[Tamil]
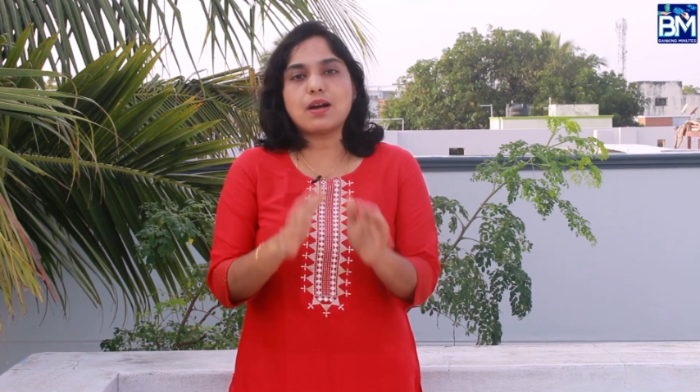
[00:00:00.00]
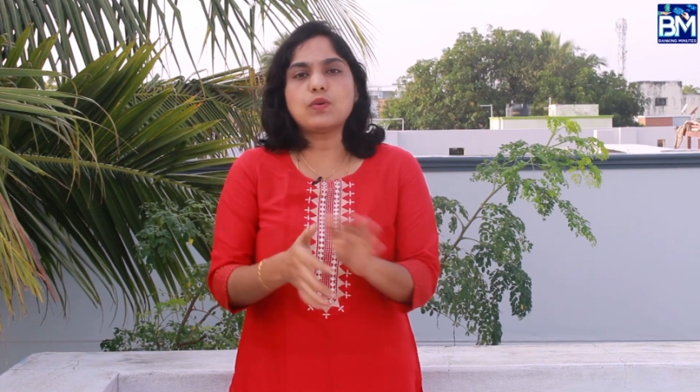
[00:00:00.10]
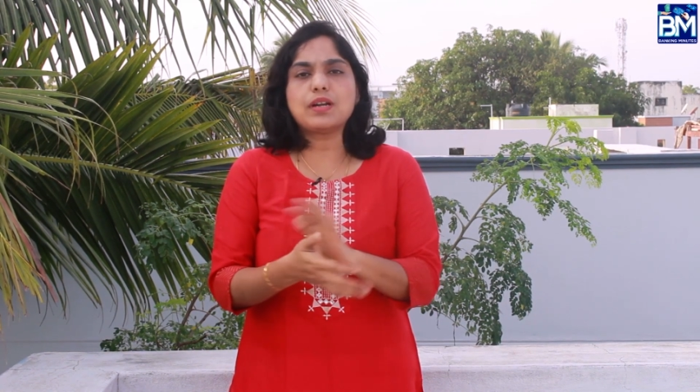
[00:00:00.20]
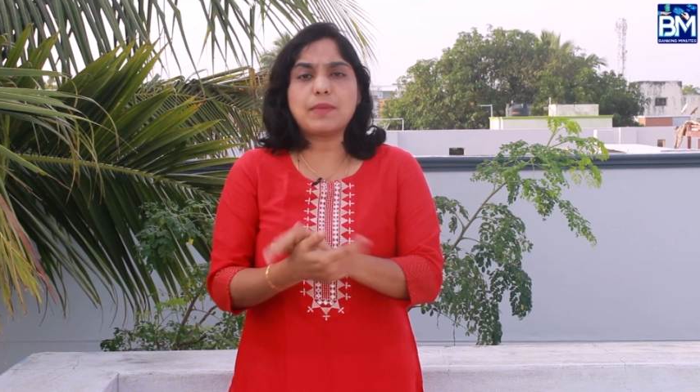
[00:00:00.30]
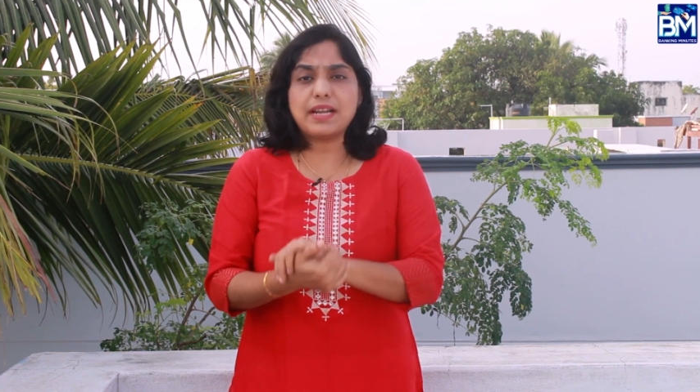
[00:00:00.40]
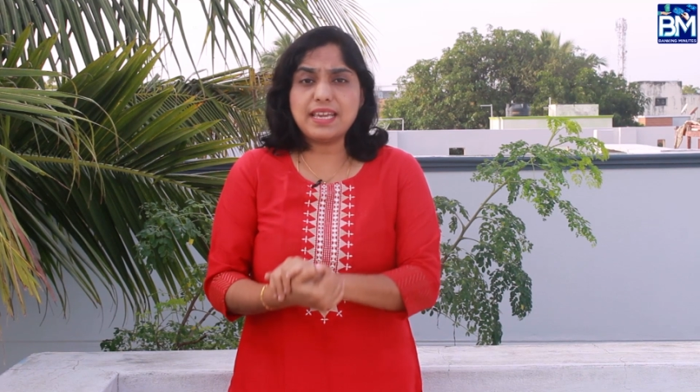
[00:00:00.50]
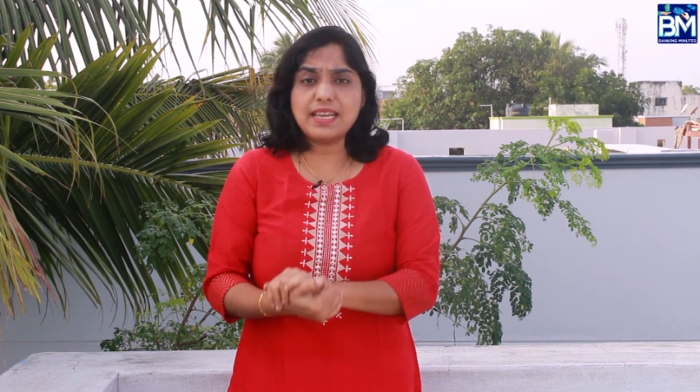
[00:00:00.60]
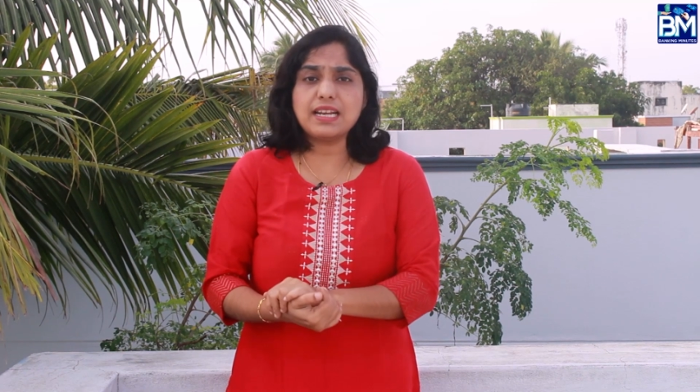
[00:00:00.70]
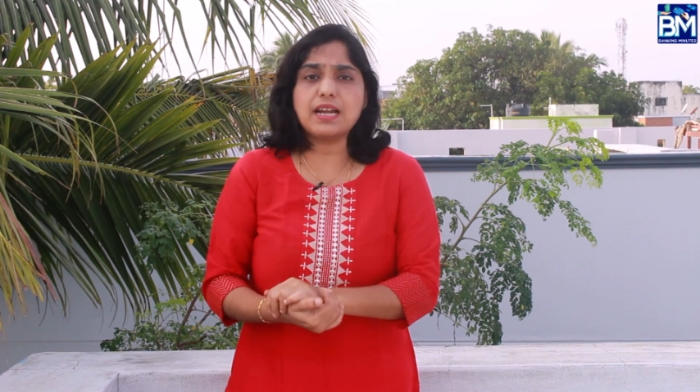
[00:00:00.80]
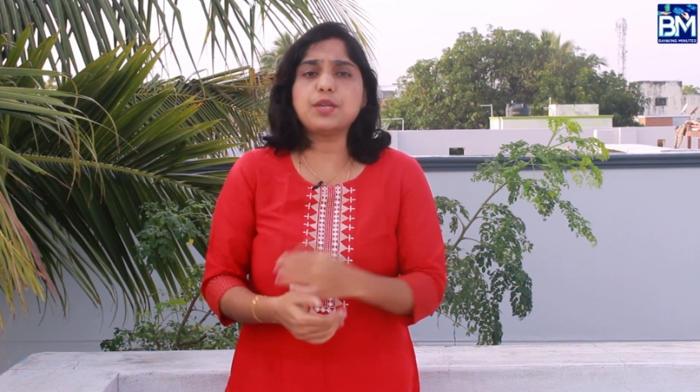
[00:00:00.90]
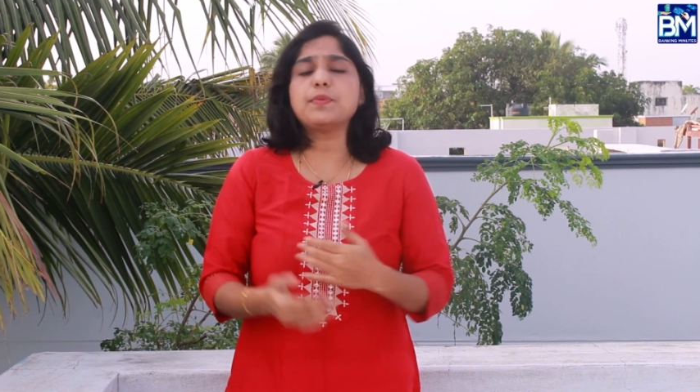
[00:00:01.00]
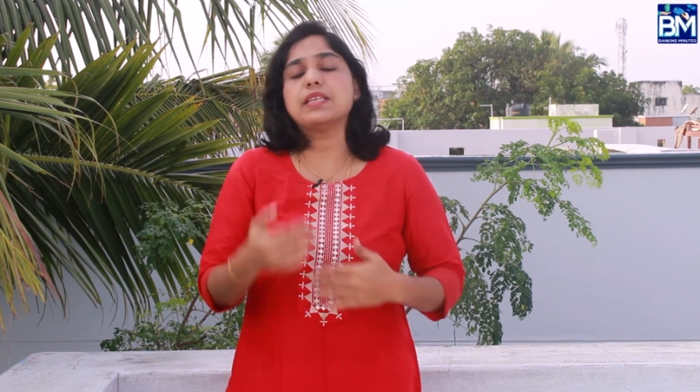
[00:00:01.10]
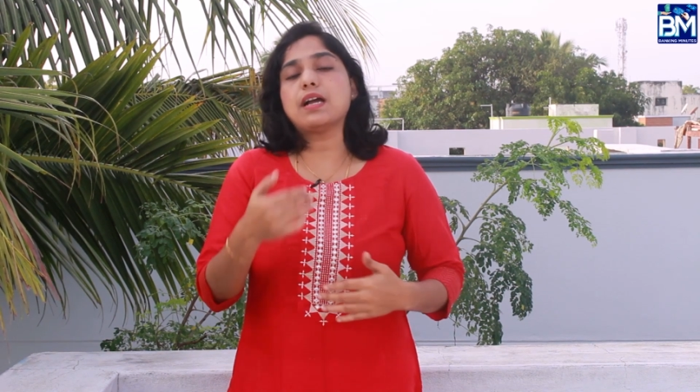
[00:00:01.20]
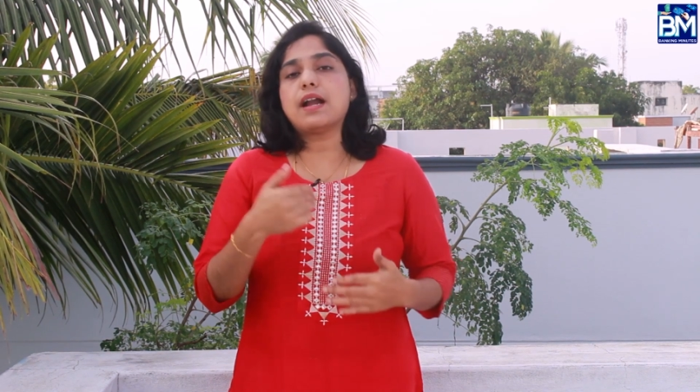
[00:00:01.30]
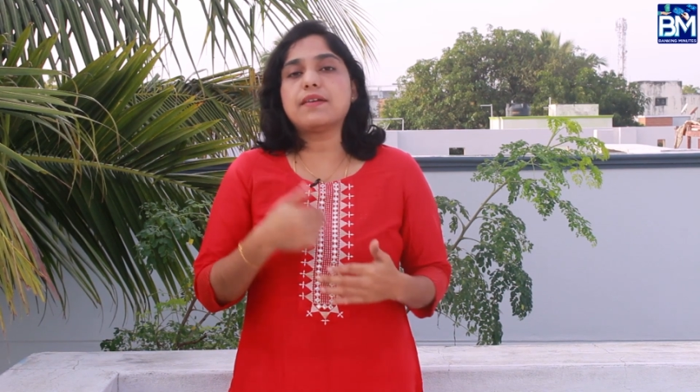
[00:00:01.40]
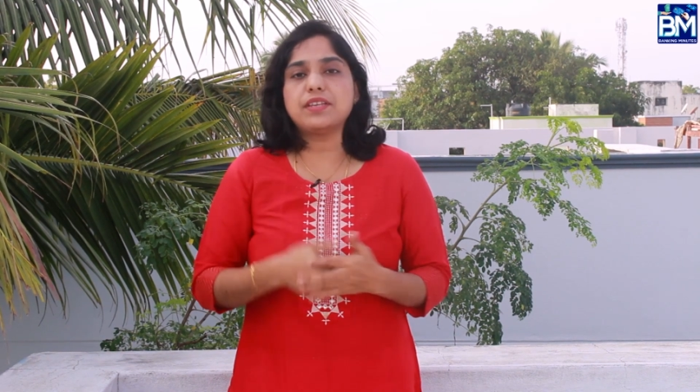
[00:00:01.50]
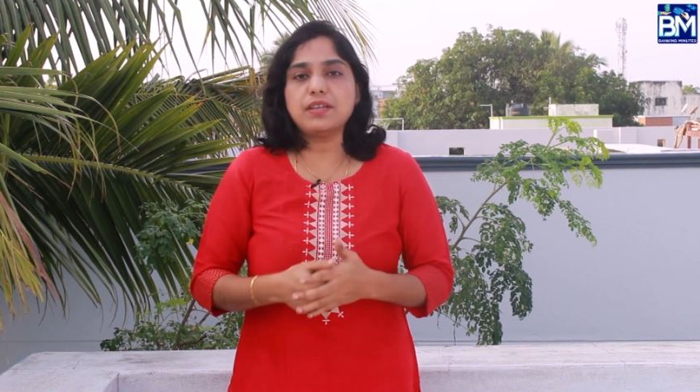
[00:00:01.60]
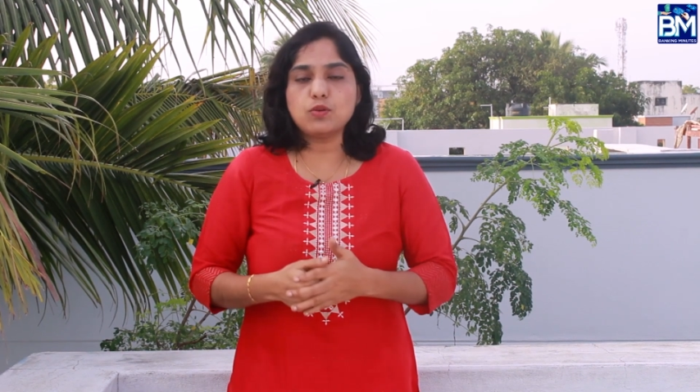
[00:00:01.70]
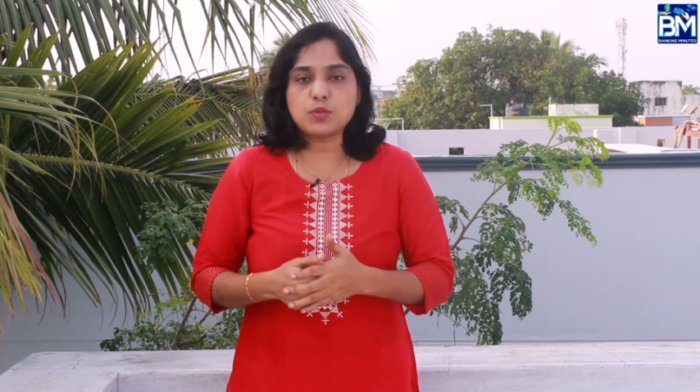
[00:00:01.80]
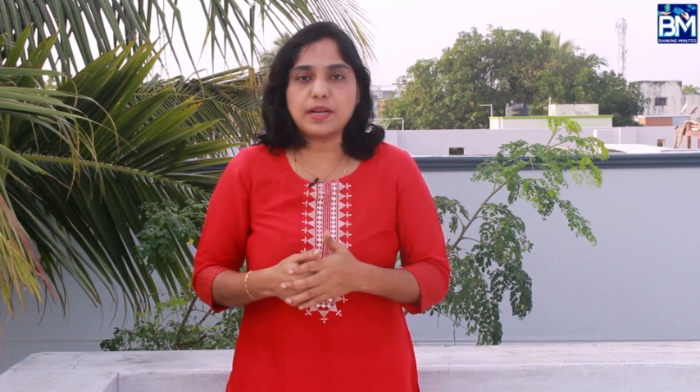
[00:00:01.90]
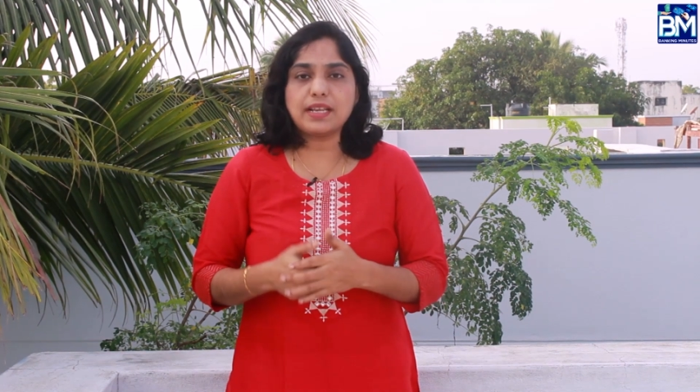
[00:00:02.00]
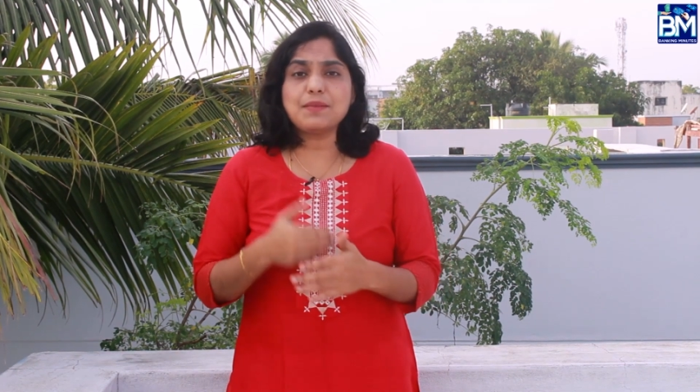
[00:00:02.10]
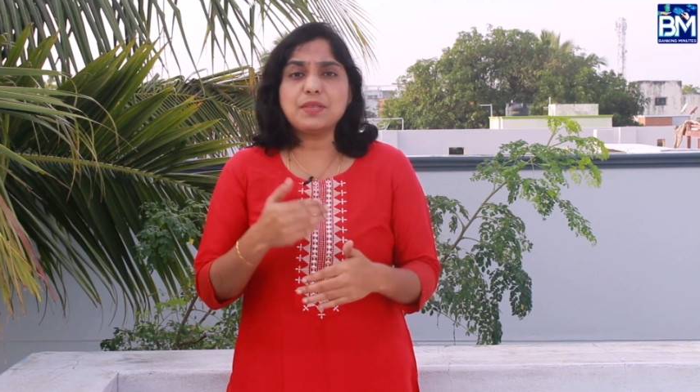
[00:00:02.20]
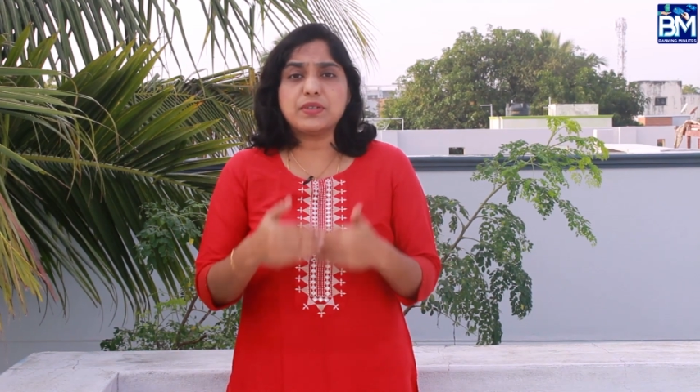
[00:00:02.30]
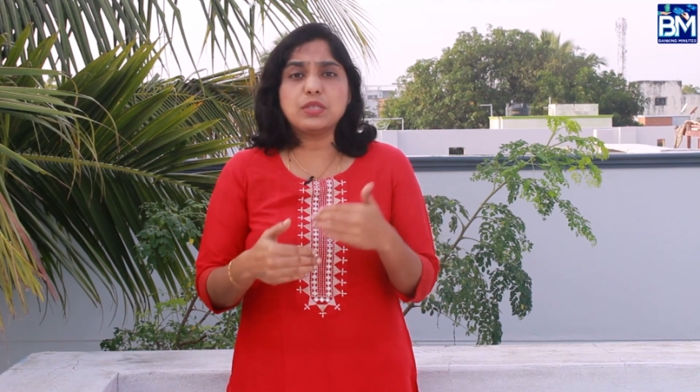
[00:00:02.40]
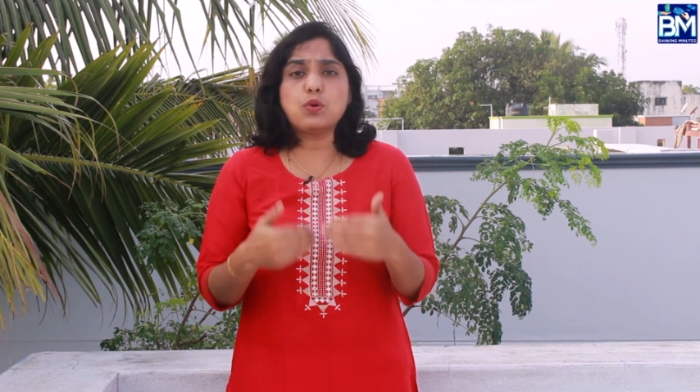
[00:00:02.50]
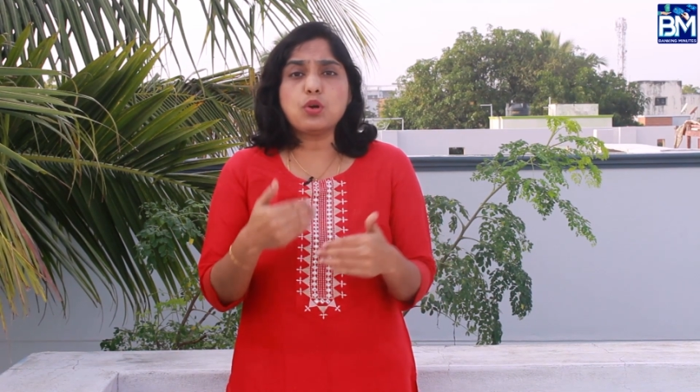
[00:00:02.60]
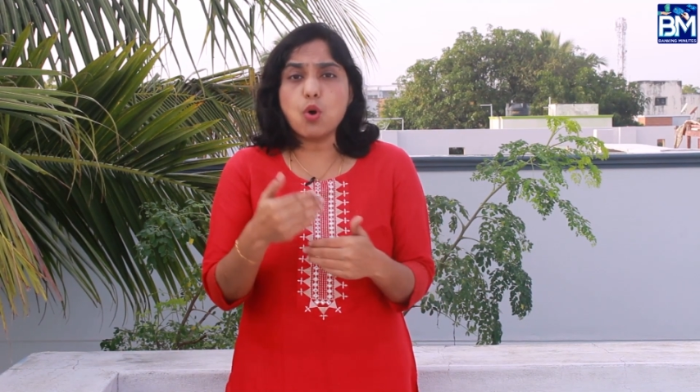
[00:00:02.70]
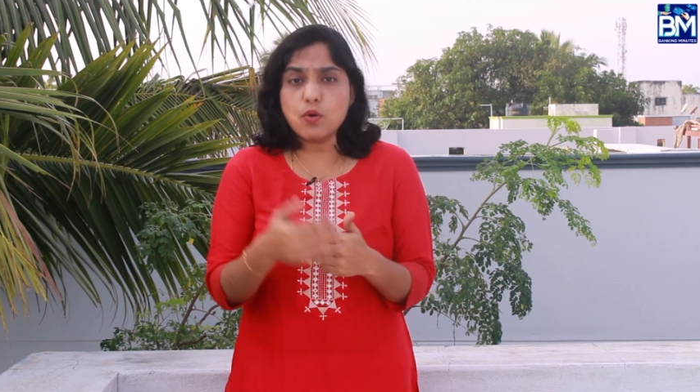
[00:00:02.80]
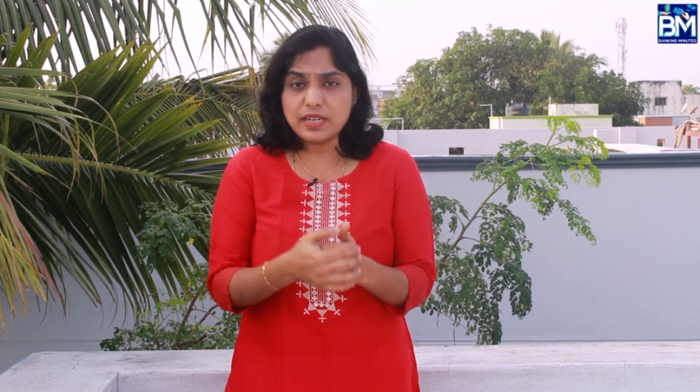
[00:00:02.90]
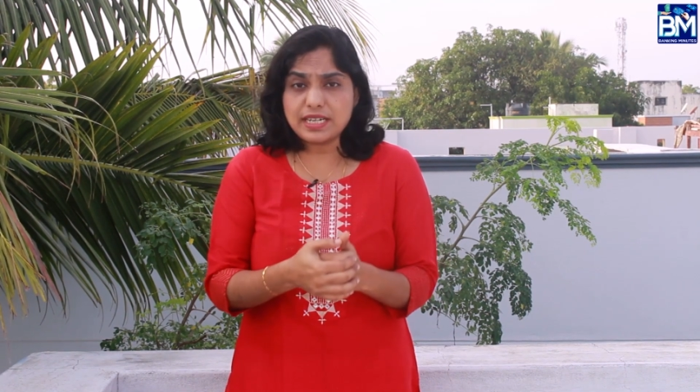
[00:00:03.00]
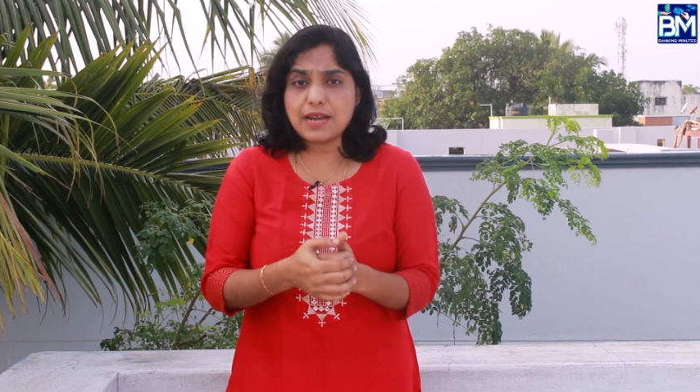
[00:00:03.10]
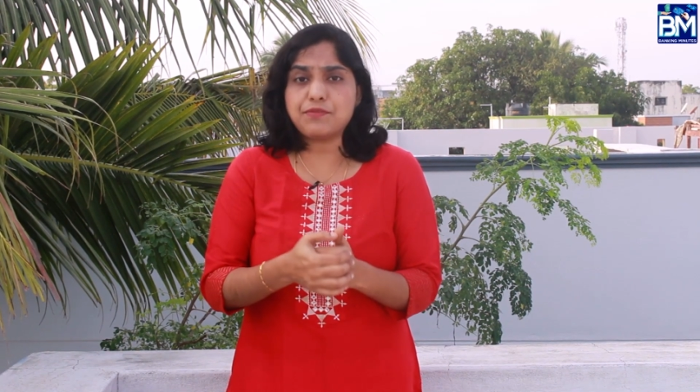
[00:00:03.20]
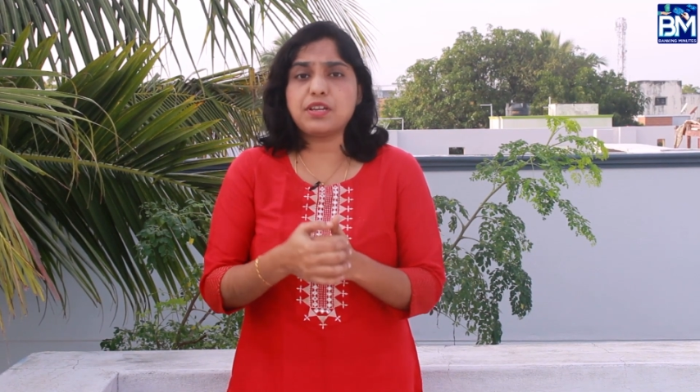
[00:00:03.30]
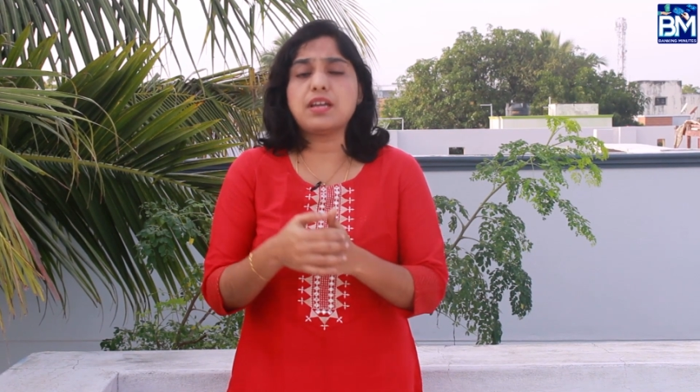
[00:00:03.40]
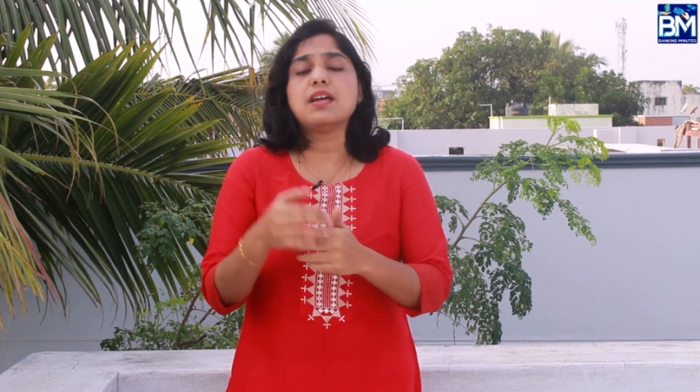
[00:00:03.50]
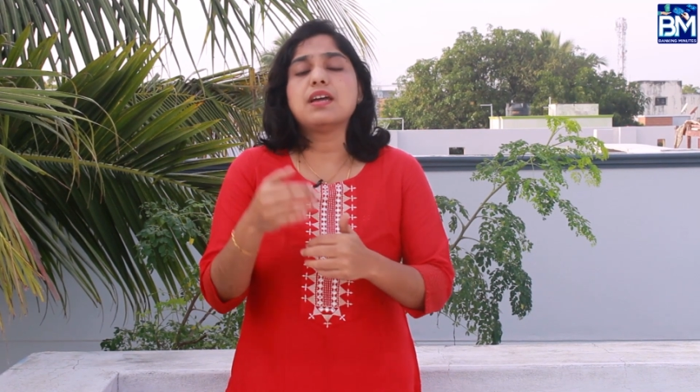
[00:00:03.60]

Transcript: அக்கௌண்ட்டில் மணியே இல்லாட்டியும் இந்த கார்டை வந்து நீங்கள் யூஸ் பண்ணிக்கலாம் இது வந்து ஒரு ஓவர் டிராஃப்ட்